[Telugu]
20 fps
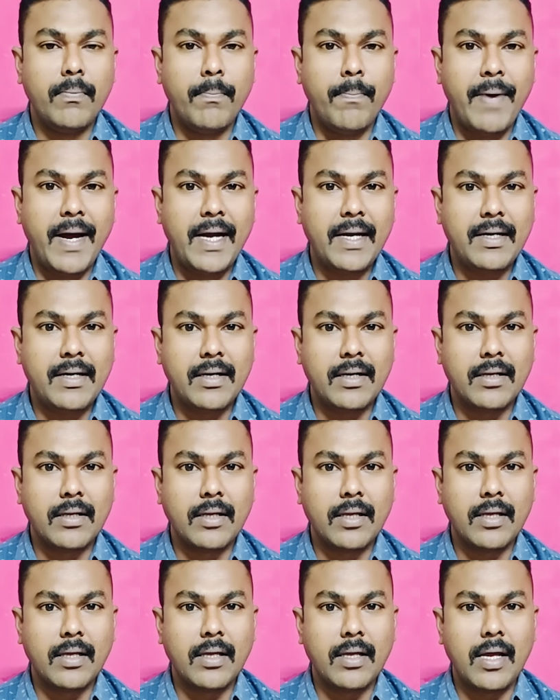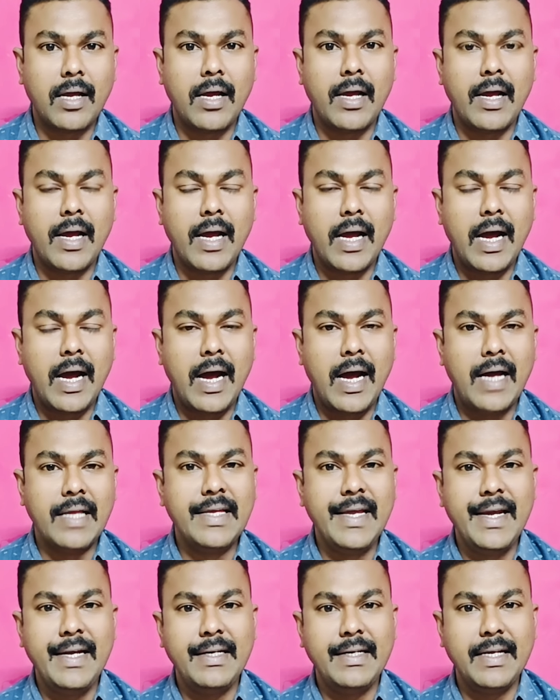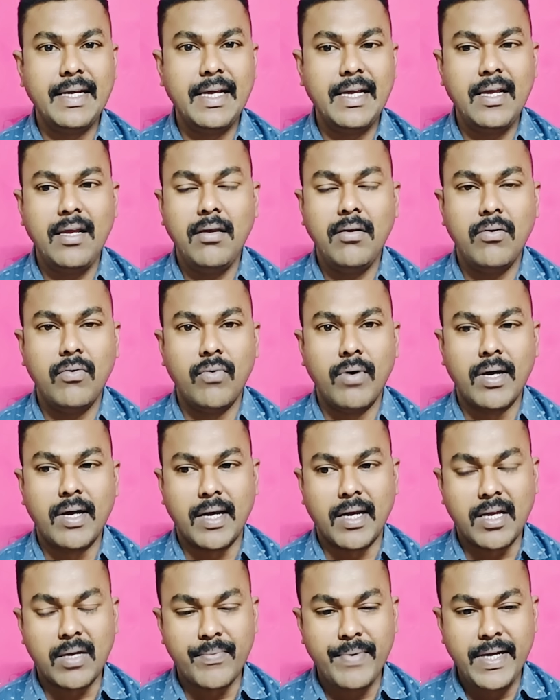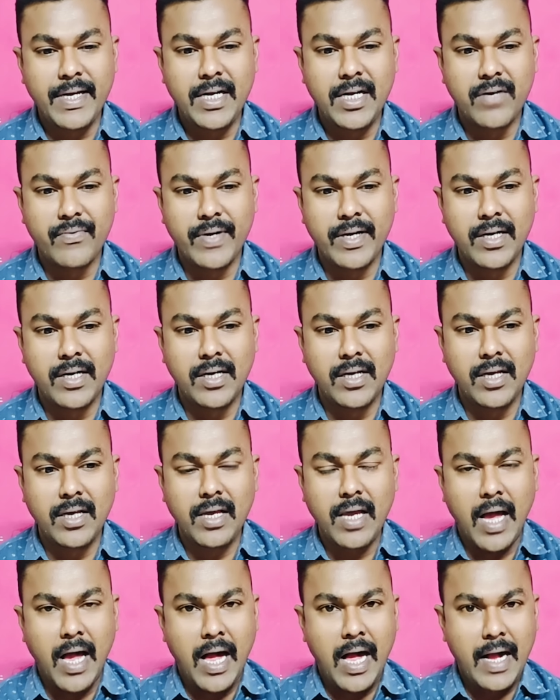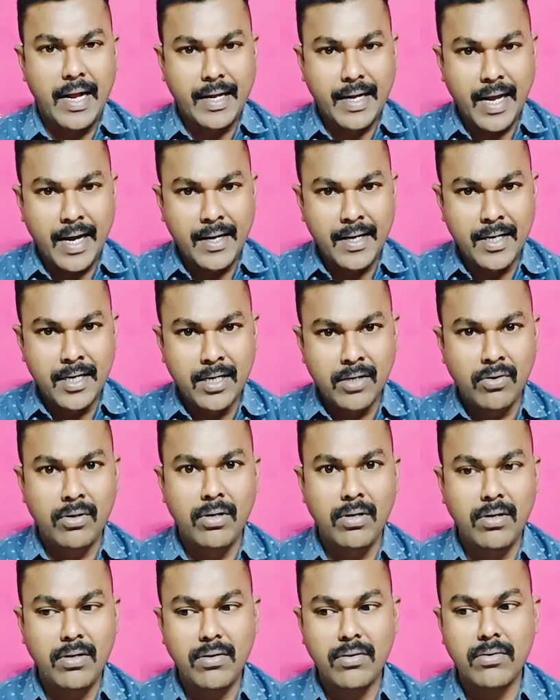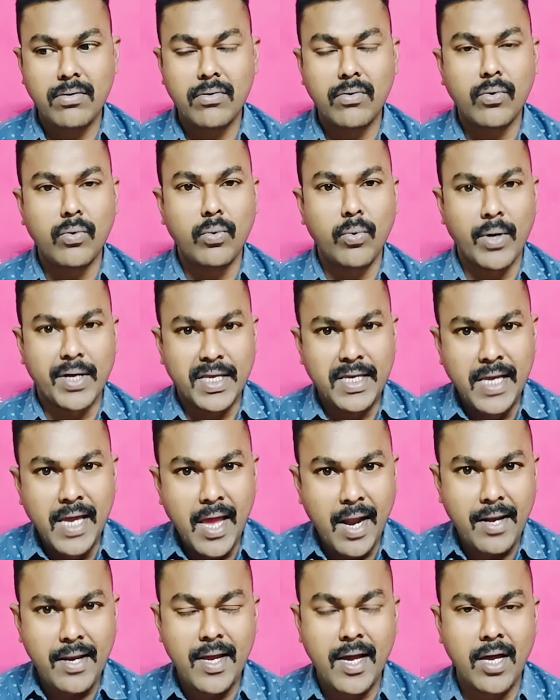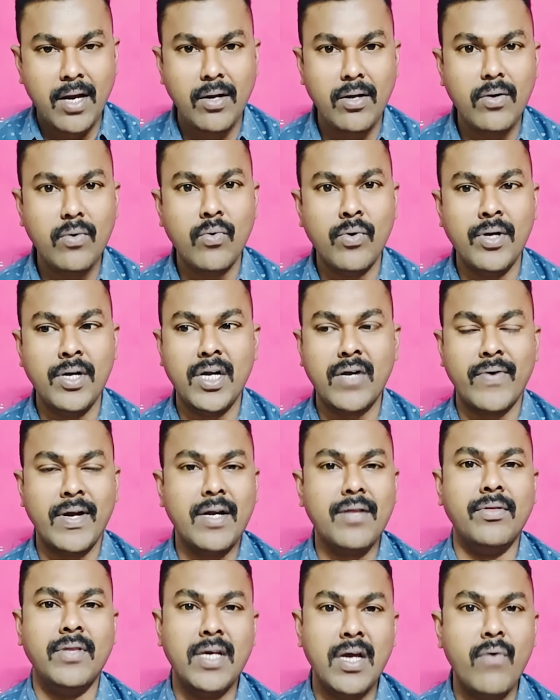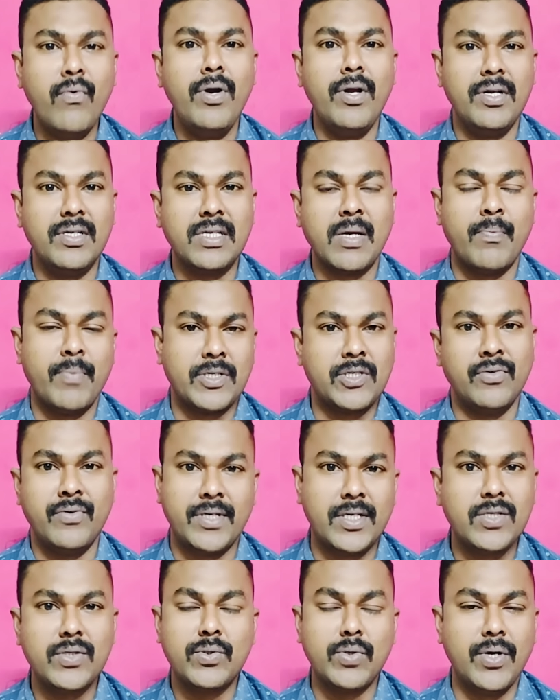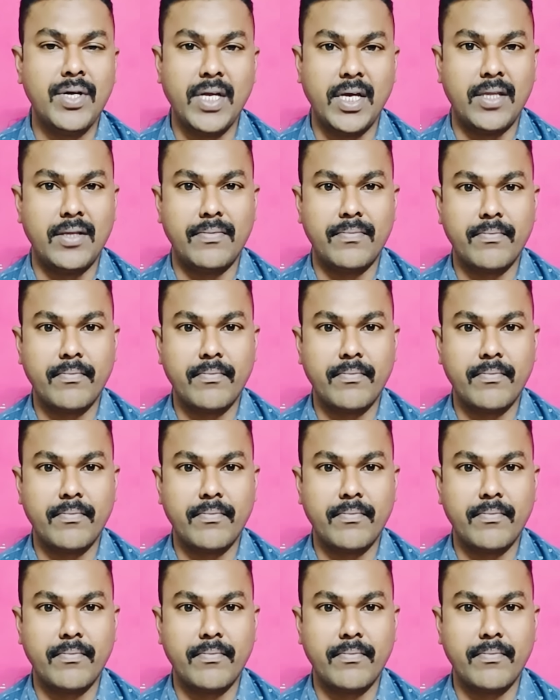బట్ అదేంటి ఒక రకమైనటువంటి ఆ కన్నడంలో ఒక ఏరియాలో ఉన్నటువంటి దేవుడికి సంబంధించినటువంటి స్టోరీ అది